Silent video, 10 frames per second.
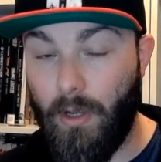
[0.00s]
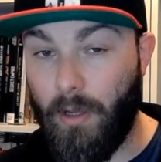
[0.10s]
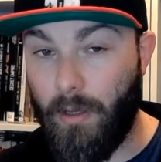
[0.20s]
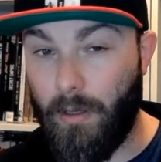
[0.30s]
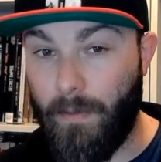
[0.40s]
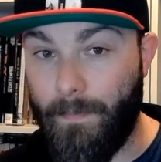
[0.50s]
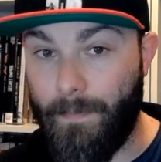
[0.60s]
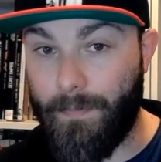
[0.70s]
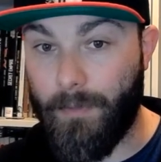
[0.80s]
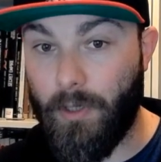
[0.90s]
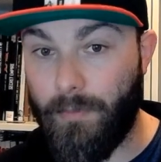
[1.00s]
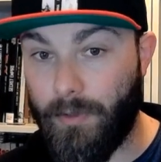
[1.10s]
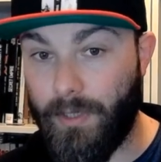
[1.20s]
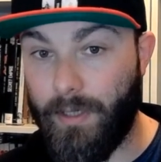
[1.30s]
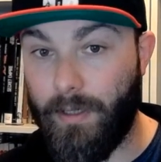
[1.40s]
euh, comment
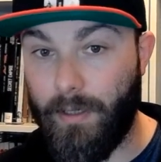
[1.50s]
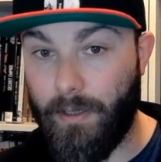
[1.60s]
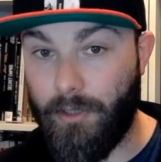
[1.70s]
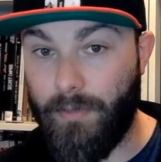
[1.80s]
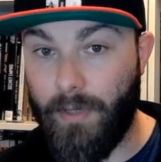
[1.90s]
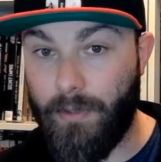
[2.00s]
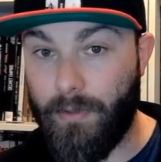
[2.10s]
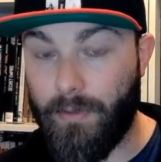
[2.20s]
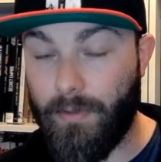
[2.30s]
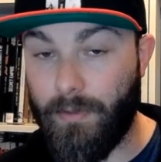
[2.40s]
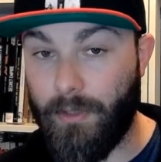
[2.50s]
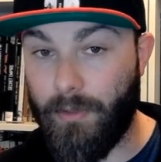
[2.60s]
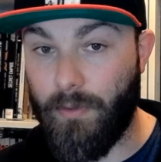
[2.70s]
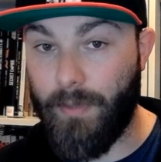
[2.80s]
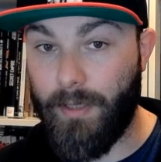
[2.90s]
dire, euh, chez Valiant, euh,
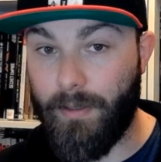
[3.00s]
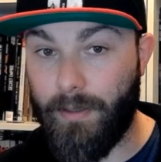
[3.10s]
Shadowman,